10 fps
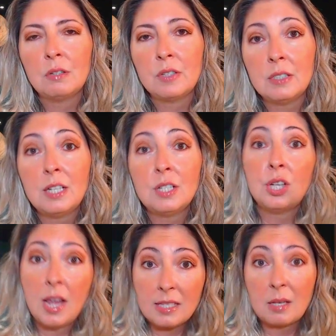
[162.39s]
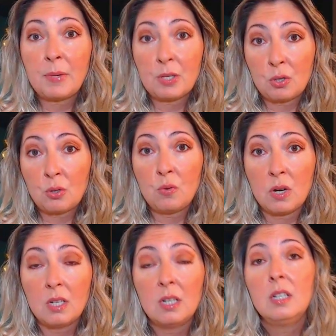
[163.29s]
Na verdade, essa
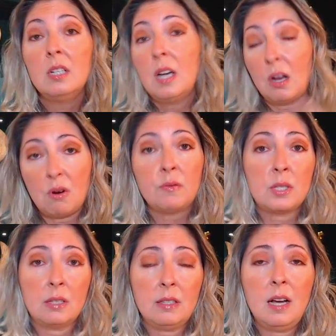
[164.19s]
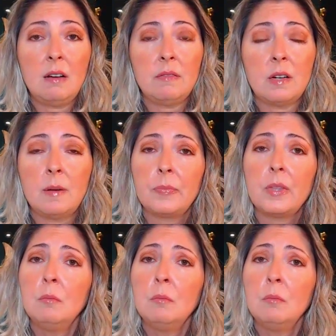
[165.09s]
pessoa a qual você estava,